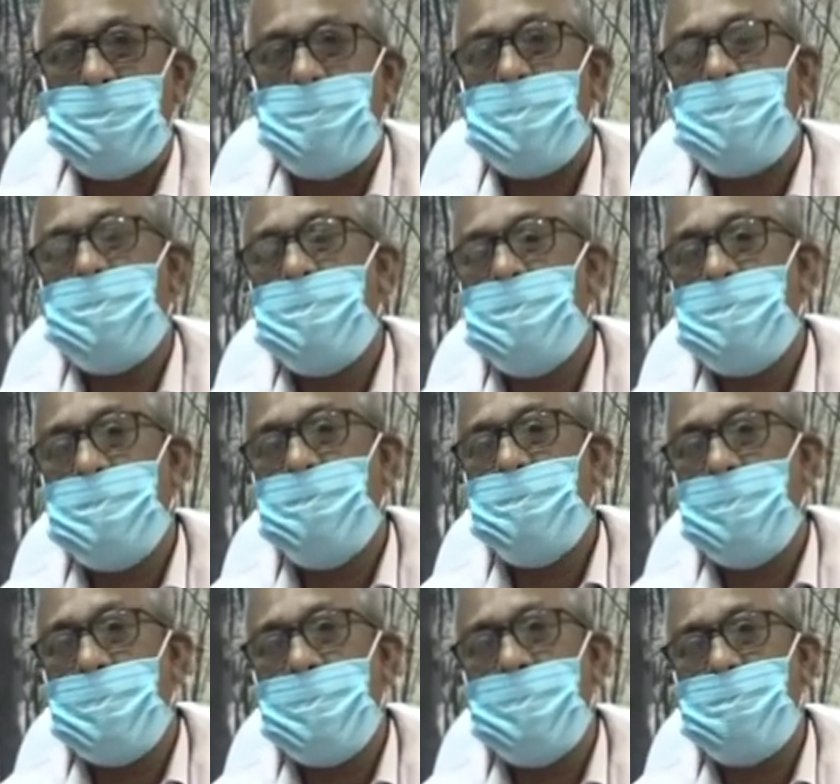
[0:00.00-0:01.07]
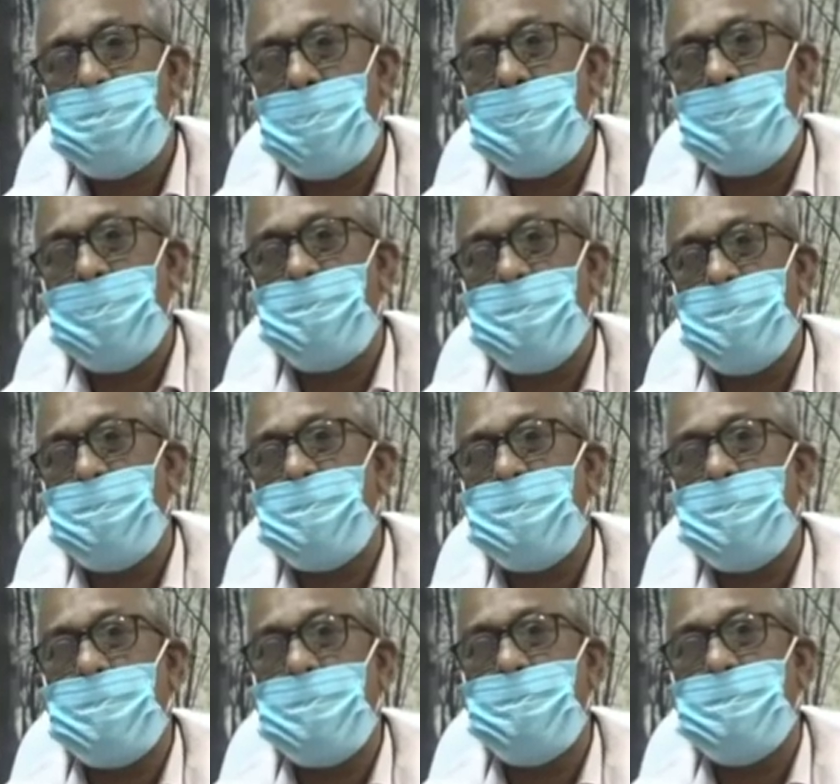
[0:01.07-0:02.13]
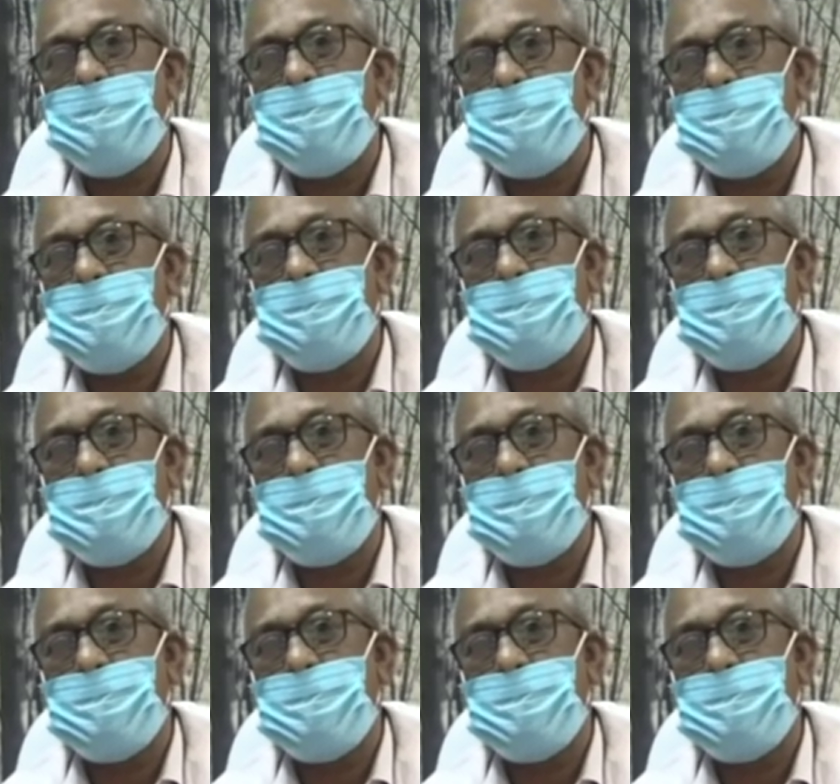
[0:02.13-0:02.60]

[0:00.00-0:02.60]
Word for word: நமக்கு வந்து வெளியே பாலைவன வெட்டுக்கிளி வந்து